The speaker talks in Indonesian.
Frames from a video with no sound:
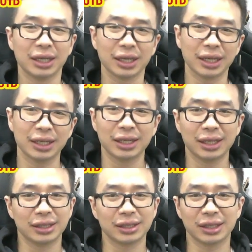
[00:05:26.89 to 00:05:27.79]
ya
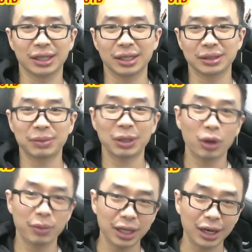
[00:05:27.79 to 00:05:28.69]
uh, seperti yang
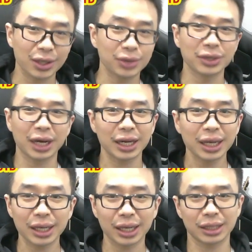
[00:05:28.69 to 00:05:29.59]
gue bilang kalau
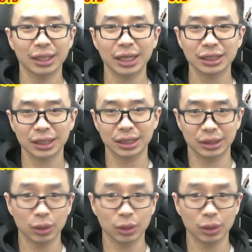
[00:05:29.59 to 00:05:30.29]
Hungaria ya jelas eh,